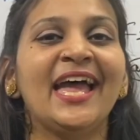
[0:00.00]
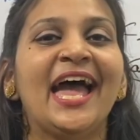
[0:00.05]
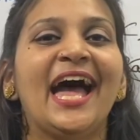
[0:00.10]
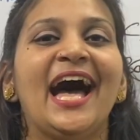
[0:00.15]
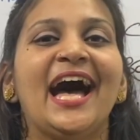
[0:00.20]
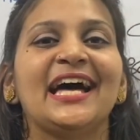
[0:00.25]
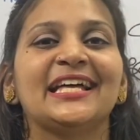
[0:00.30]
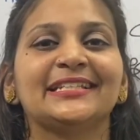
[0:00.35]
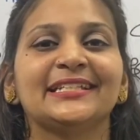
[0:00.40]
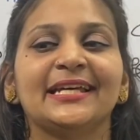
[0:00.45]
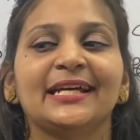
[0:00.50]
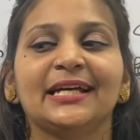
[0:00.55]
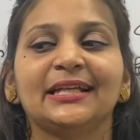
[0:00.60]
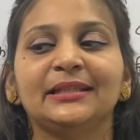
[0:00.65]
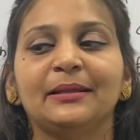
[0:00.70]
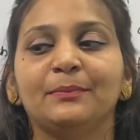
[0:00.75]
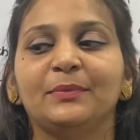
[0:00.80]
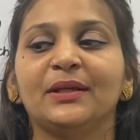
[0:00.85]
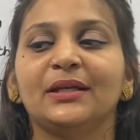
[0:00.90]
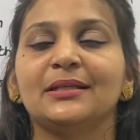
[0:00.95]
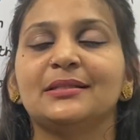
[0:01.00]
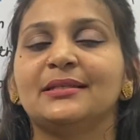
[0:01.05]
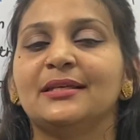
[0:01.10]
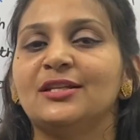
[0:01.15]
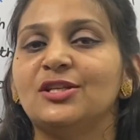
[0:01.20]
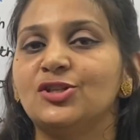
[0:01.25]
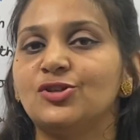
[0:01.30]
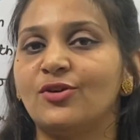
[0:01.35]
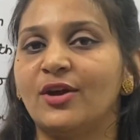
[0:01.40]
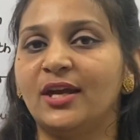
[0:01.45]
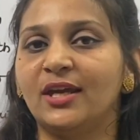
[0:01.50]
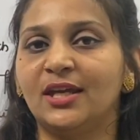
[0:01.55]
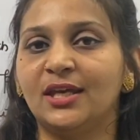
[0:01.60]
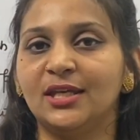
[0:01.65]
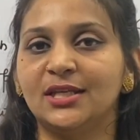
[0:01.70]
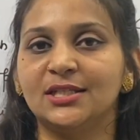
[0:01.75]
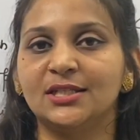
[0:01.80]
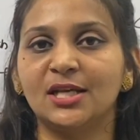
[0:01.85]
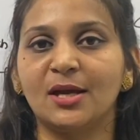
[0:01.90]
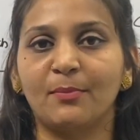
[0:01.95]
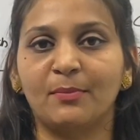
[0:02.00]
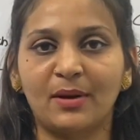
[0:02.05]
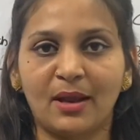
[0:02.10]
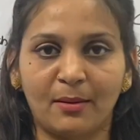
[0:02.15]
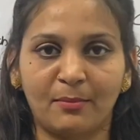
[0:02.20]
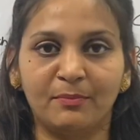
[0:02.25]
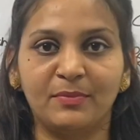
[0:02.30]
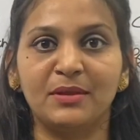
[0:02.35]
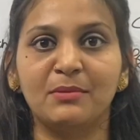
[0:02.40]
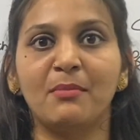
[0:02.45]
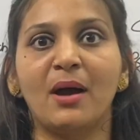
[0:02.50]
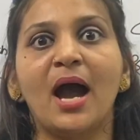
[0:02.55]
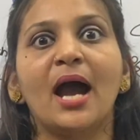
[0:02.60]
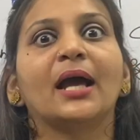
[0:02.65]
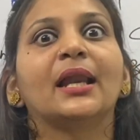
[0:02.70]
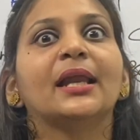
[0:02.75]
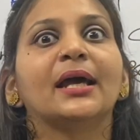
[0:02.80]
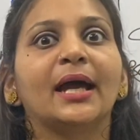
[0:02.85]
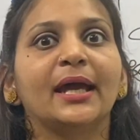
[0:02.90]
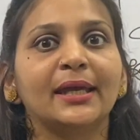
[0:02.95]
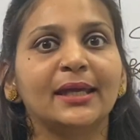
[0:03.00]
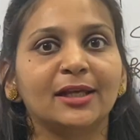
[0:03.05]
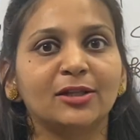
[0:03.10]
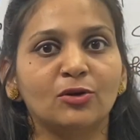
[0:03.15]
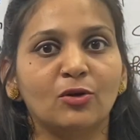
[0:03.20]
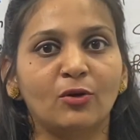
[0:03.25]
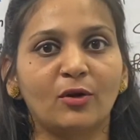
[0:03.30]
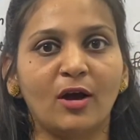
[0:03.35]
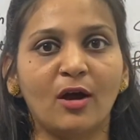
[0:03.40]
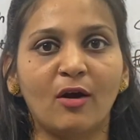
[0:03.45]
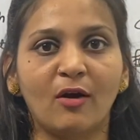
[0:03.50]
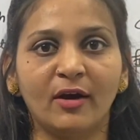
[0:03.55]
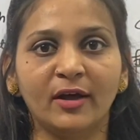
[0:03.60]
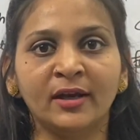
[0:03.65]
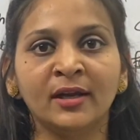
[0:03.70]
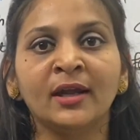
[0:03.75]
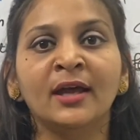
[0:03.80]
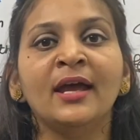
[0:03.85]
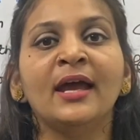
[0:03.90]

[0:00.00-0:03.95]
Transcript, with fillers: आ जाएगा तब तक इसे इन्जॉय कीजिए अपना दिमाग लगाइए थोड़ा और